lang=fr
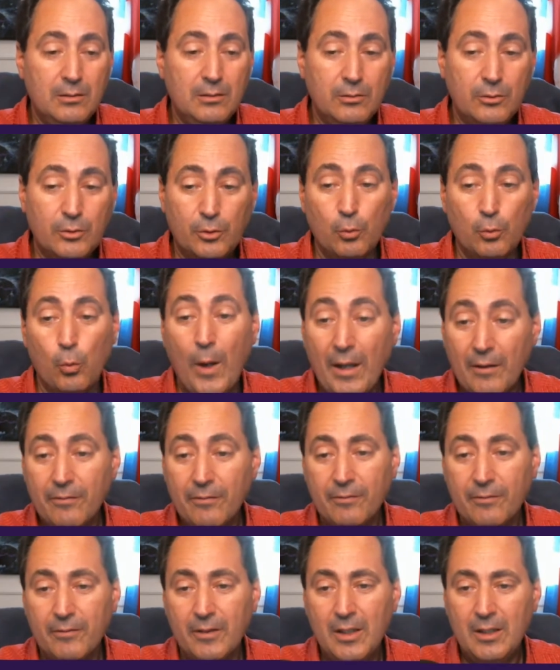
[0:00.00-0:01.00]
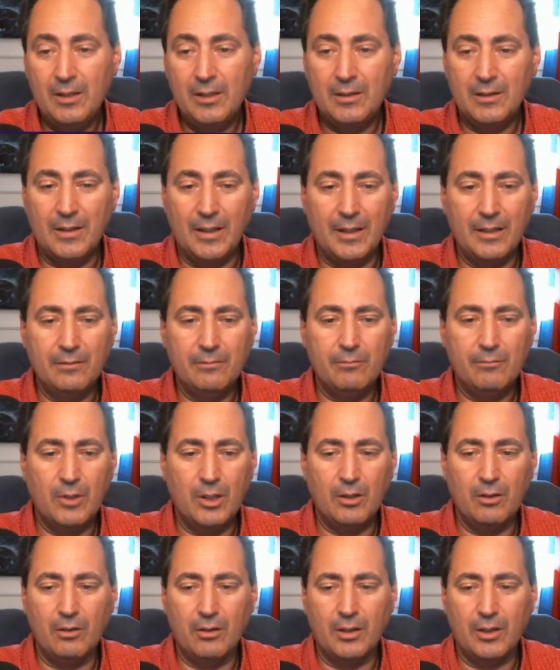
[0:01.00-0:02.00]
du WEF. Hein?
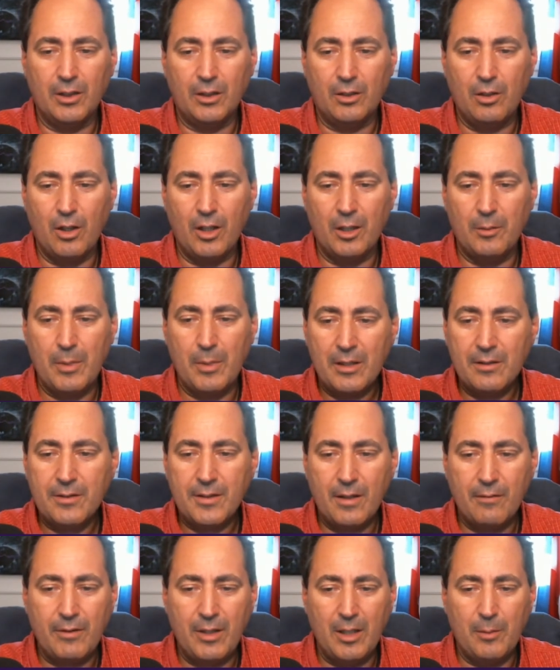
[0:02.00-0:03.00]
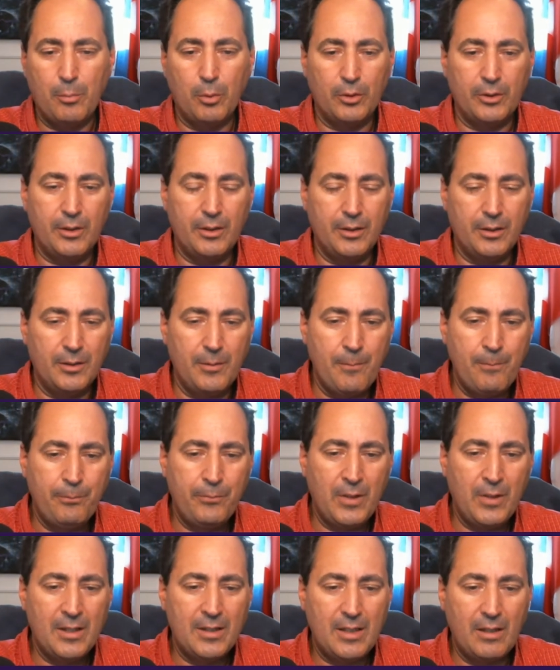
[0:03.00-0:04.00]
Alors, euh, carrément, ça vient, pas de,
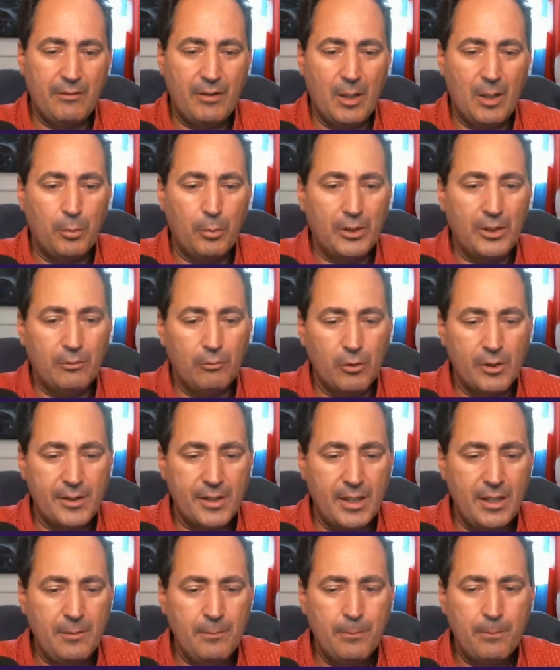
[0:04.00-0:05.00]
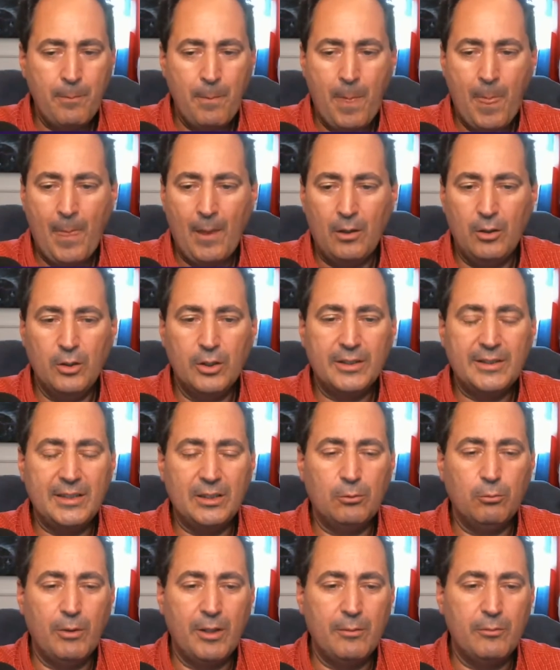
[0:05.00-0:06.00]
ça vient pas des voisins. Le
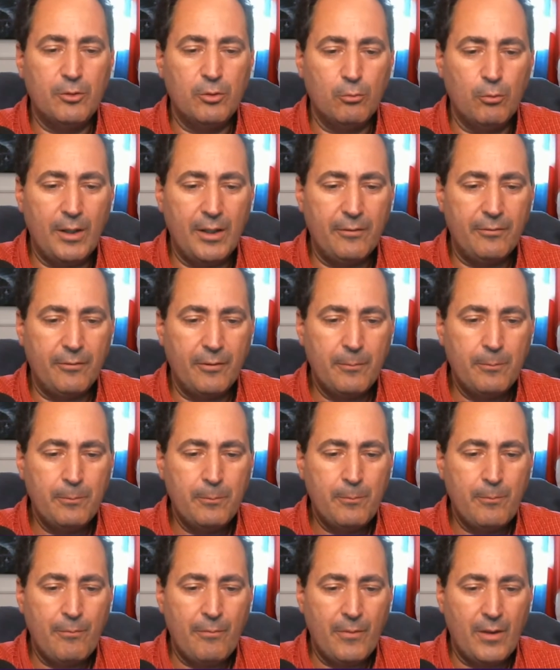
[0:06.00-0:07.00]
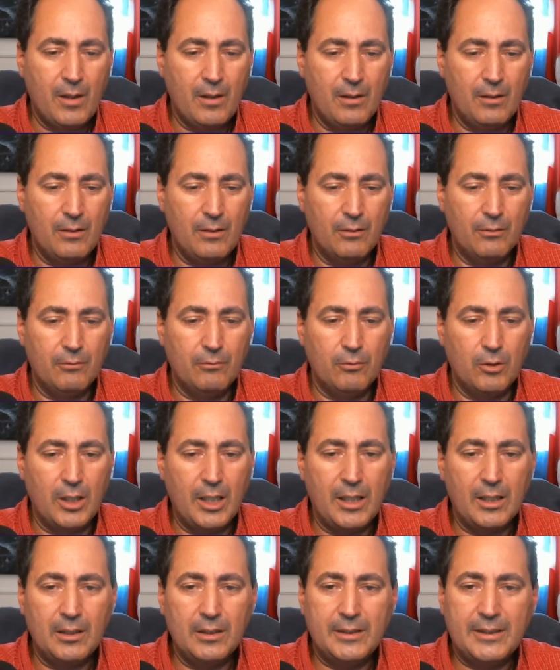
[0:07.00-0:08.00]
site web du WEF. Alors,
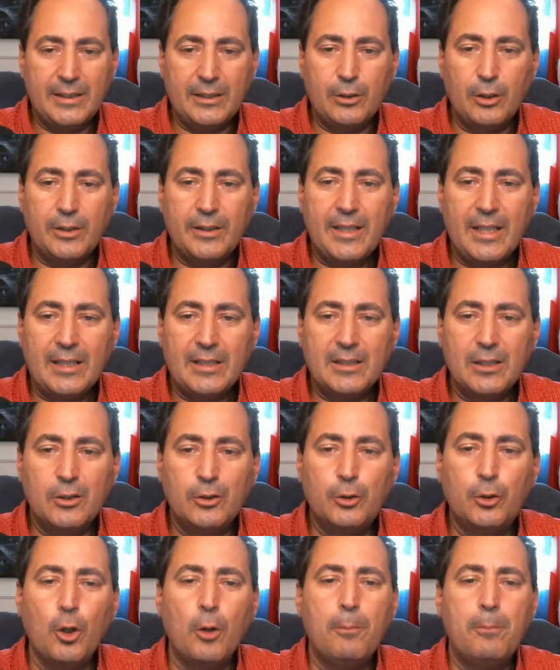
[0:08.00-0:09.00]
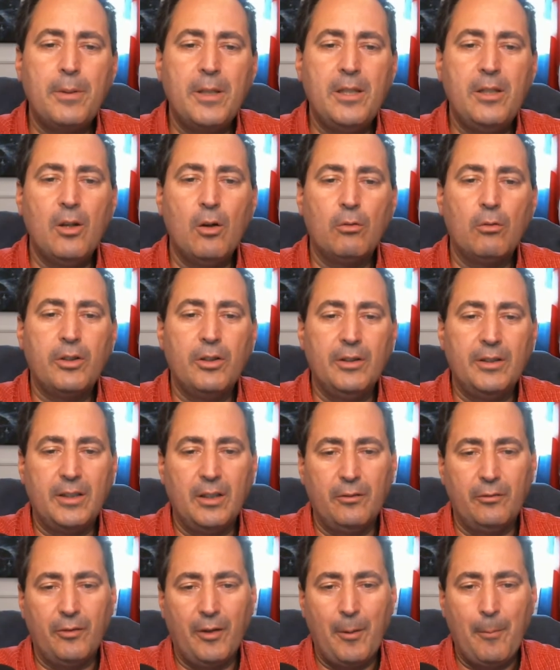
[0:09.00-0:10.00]
voilà. C'est un texte d'opinion qui a
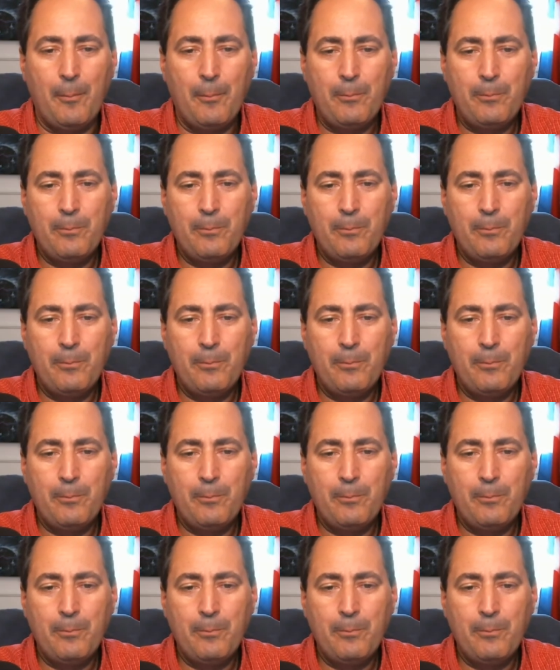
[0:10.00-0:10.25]
été fait.